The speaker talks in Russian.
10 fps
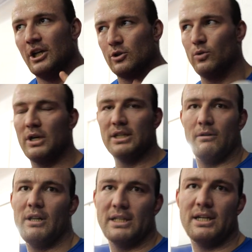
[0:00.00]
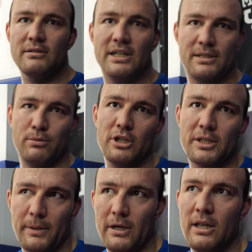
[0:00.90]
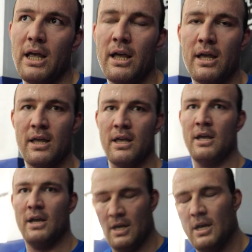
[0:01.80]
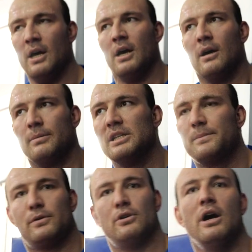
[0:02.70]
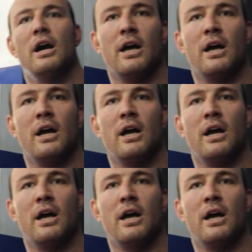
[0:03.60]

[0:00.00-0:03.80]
двухгодовалой давности будет исправлен. В принципе, все.